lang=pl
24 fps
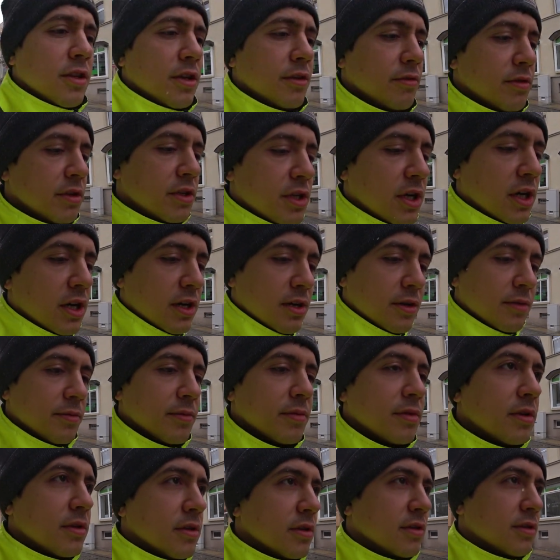nie
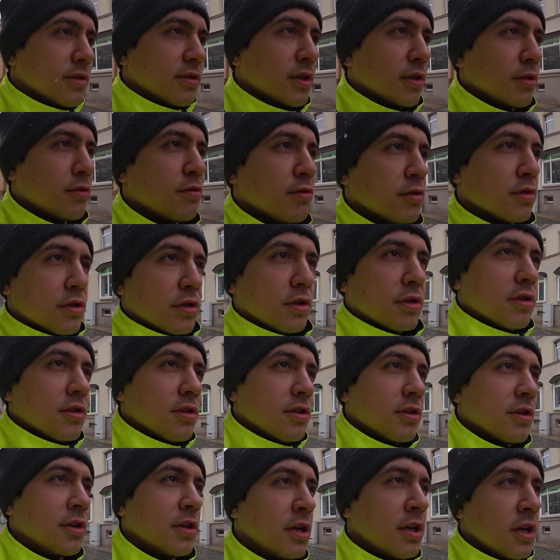wiedziałem za dużo
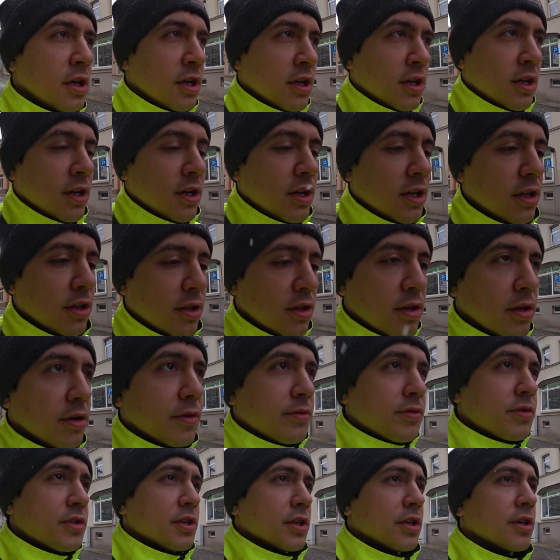
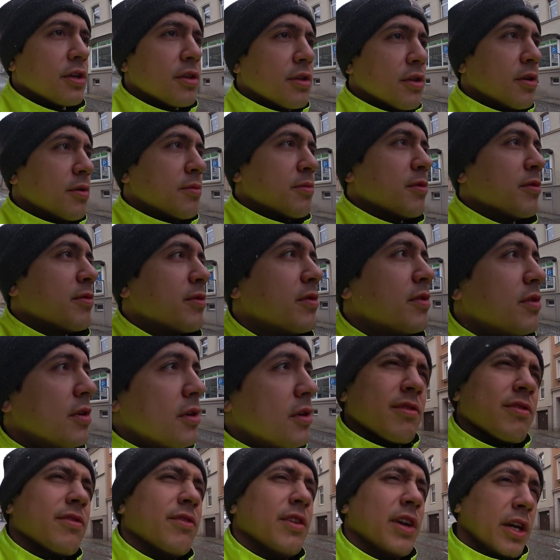nowszych domów.
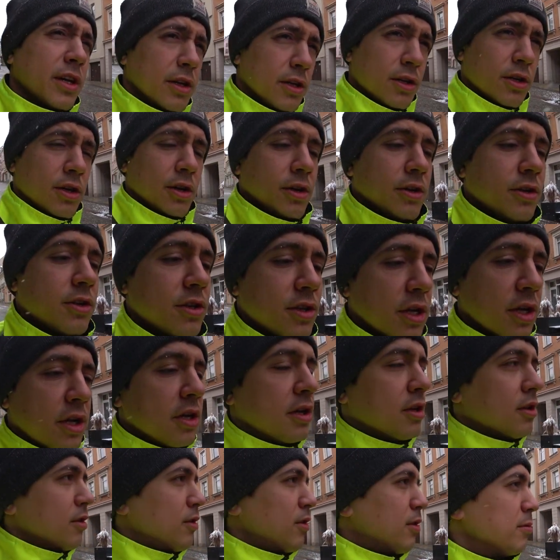Większość
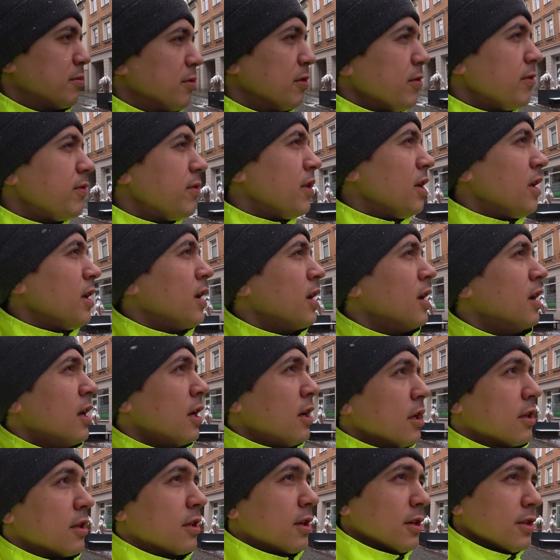domów
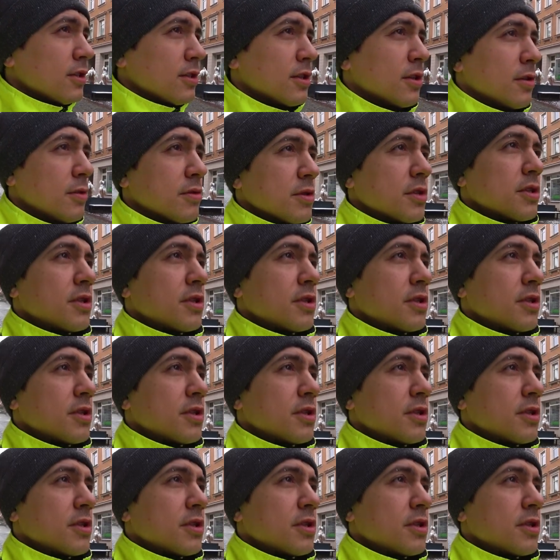to są